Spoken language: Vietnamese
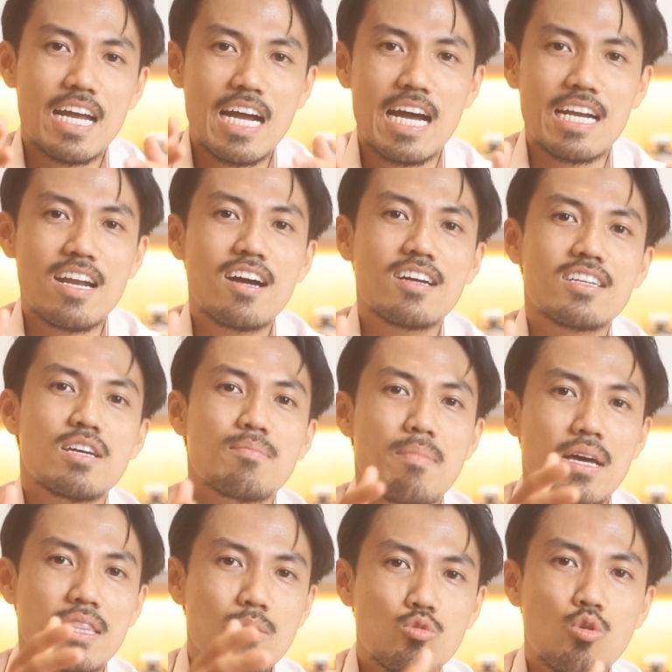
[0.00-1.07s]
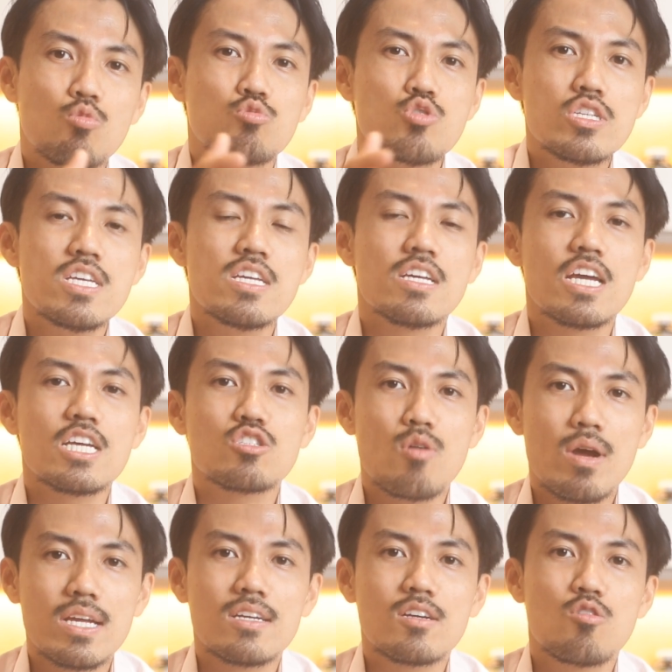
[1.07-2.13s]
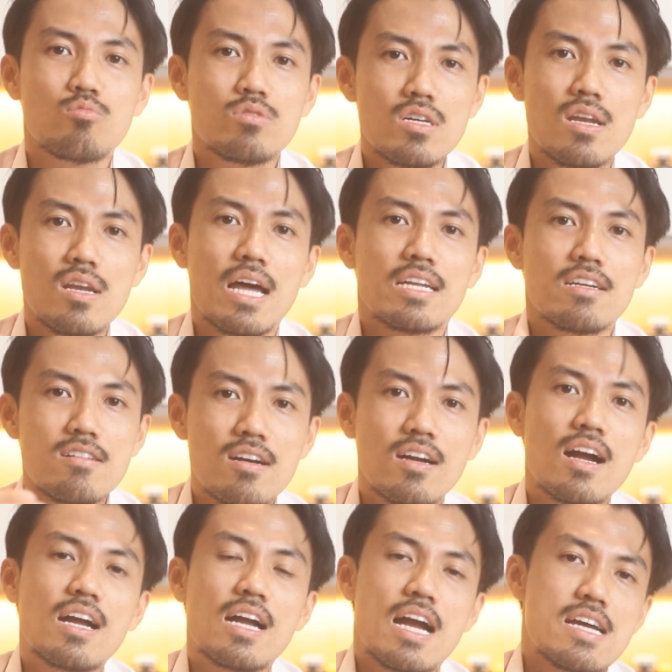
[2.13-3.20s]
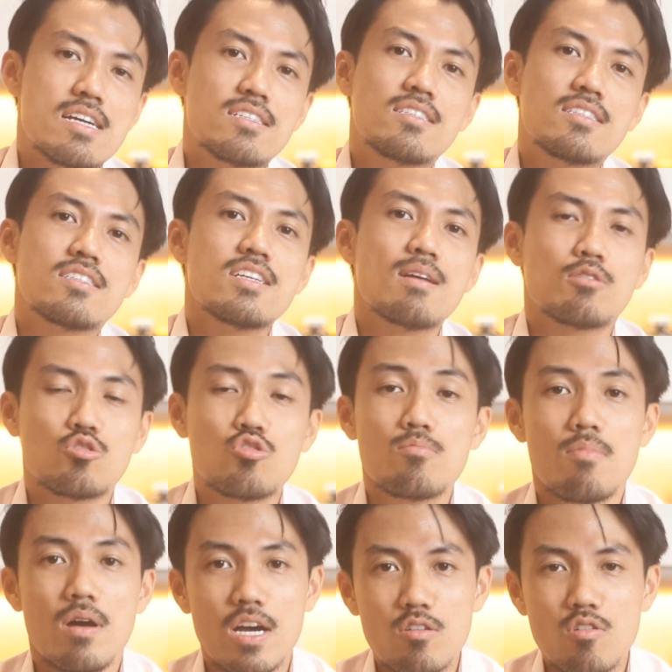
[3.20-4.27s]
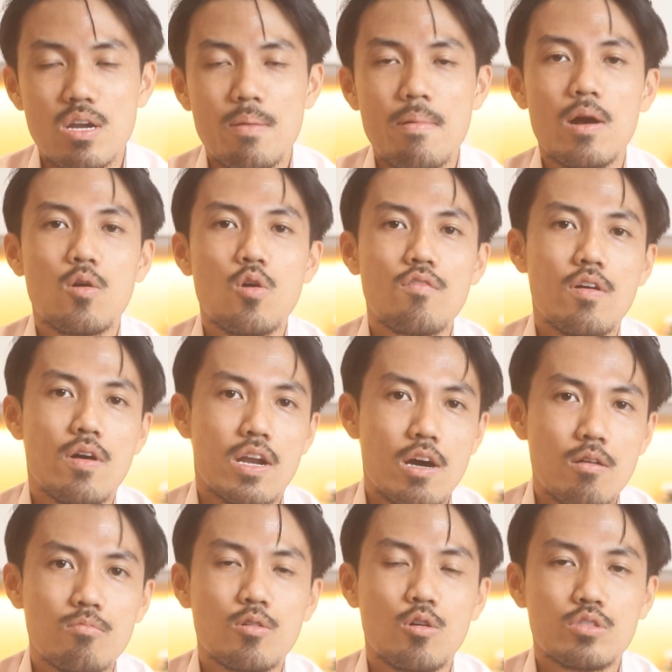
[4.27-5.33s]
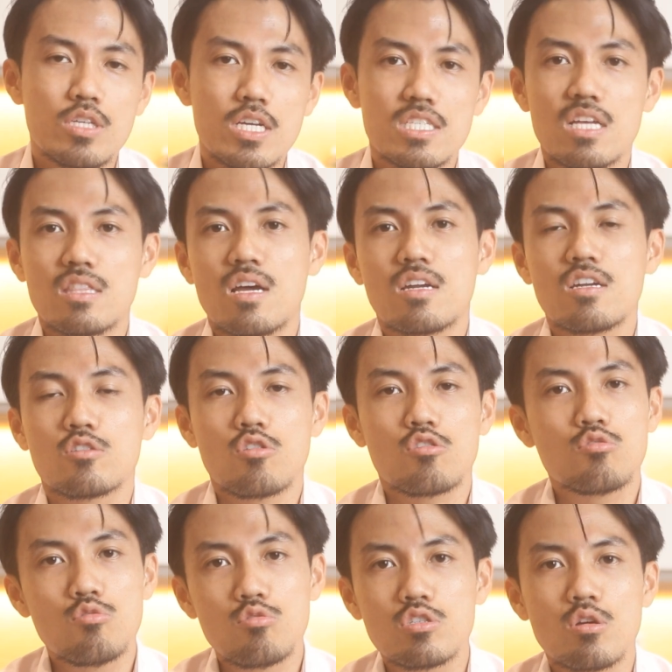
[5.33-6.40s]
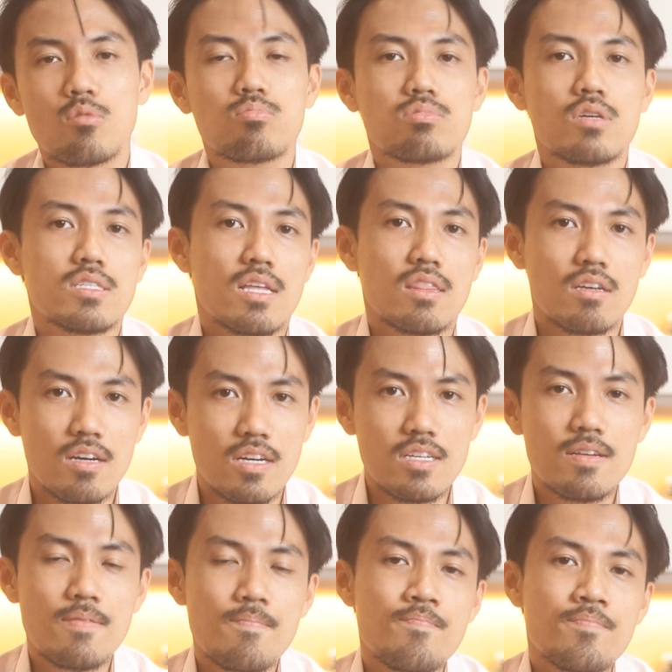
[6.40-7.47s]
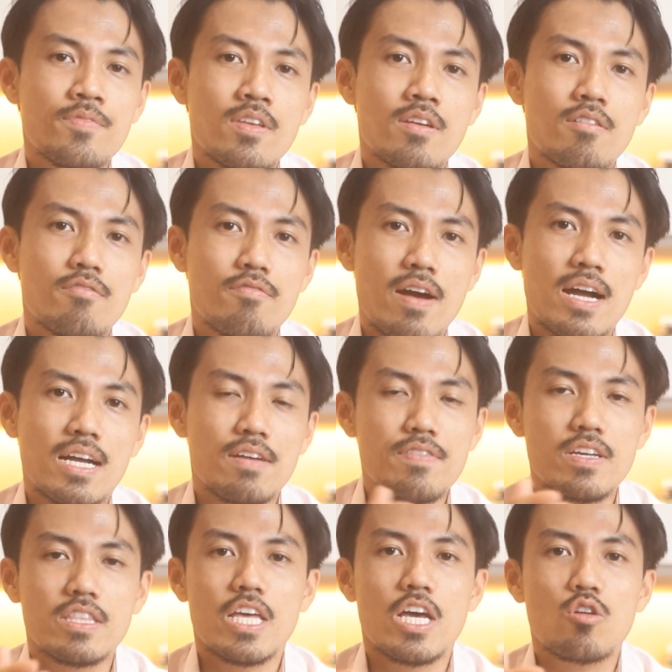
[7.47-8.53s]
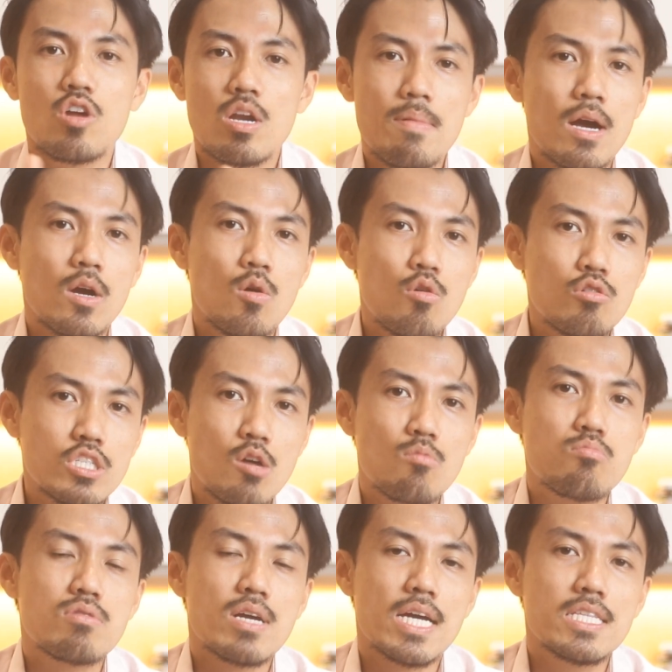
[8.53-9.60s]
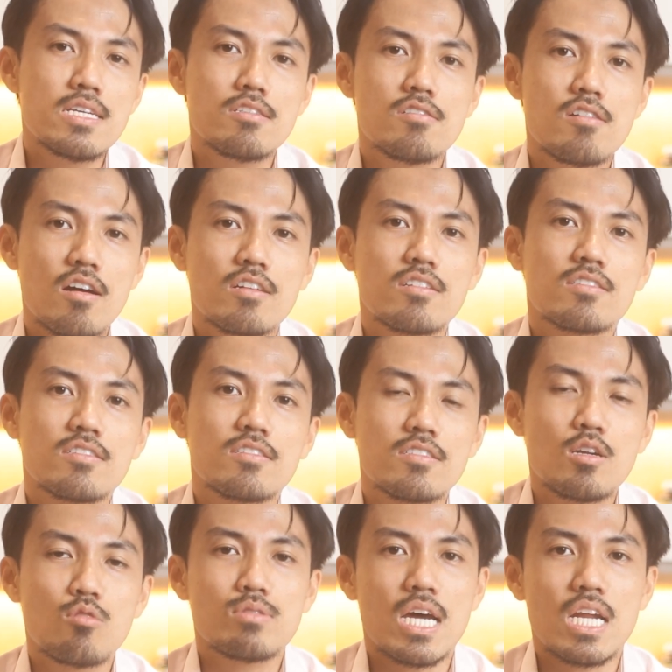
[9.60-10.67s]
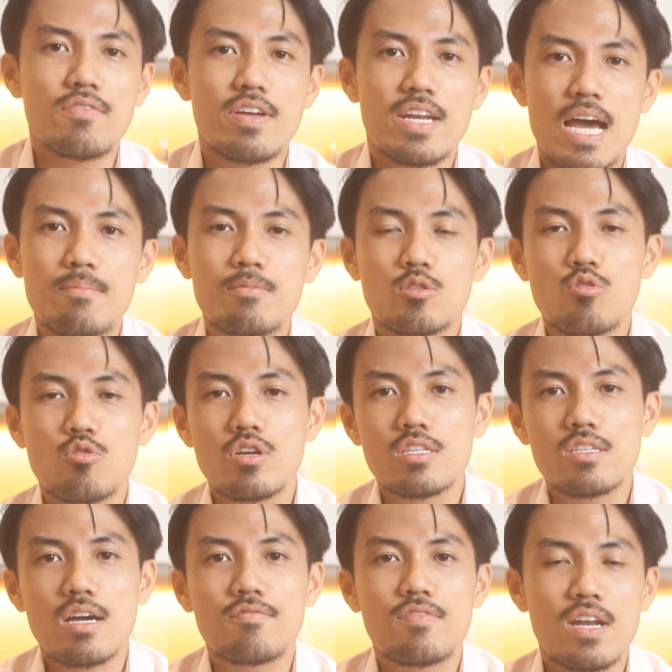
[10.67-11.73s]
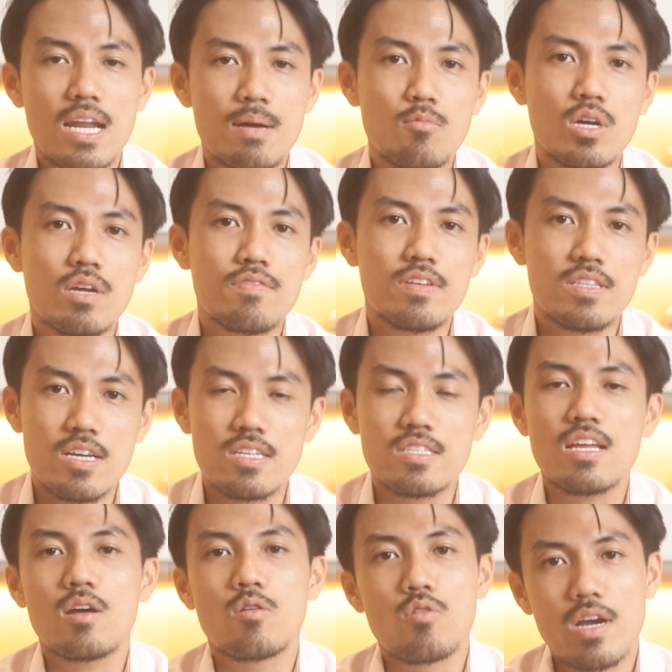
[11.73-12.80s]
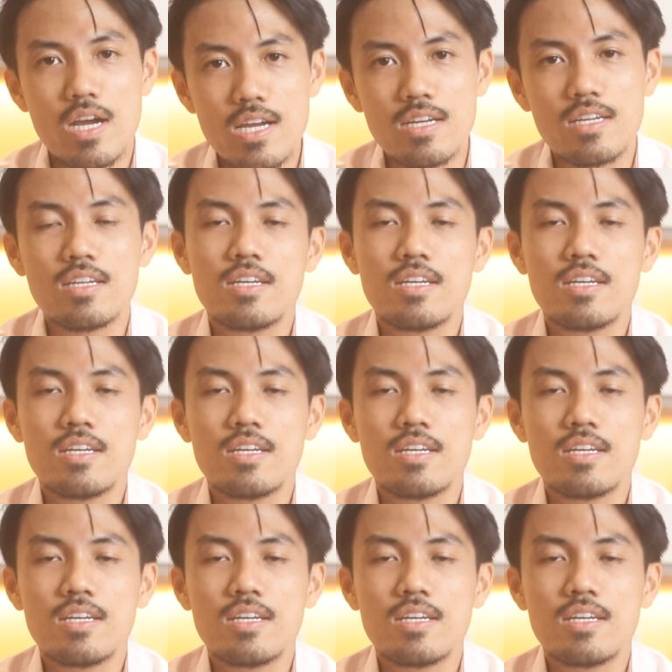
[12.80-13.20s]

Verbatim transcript: khả năng để mà tiếp tục duy trì kinh doanh cũng như là đưa các cái xí nghiệp sản xuất mới của Dabaco vào hoạt động có thể gia tăng được doanh thu trong thời gian tới. Và cái vị thế của Dabaco trong cái thị trường nông sản ở Việt Nam thì tôi nghĩ rằng vẫn là một cái vị thế rất là ok.